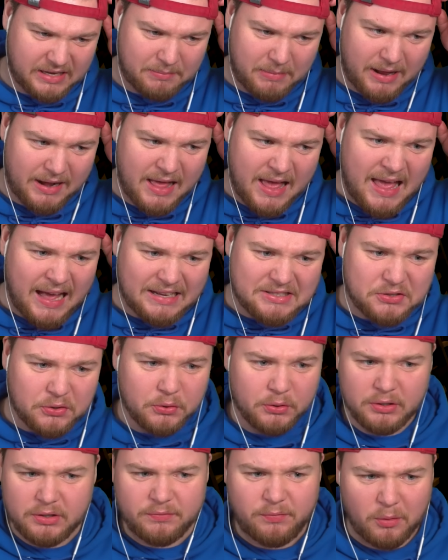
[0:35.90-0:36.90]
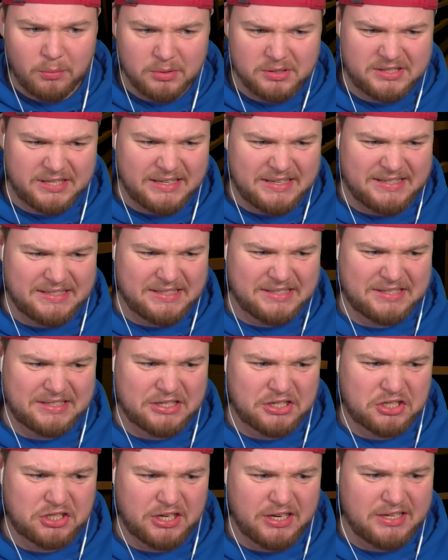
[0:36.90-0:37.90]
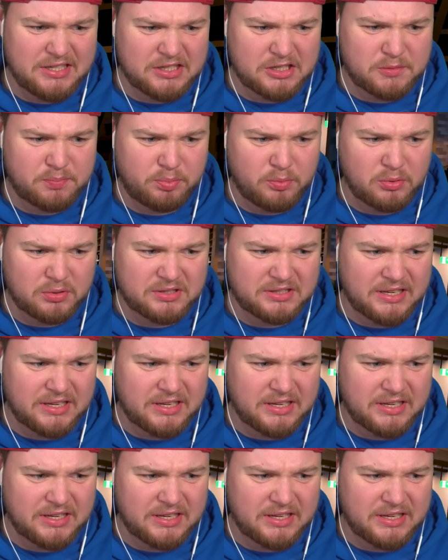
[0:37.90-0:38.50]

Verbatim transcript: sag mal, also irgendwo muss hier dieses Geschichtsbuch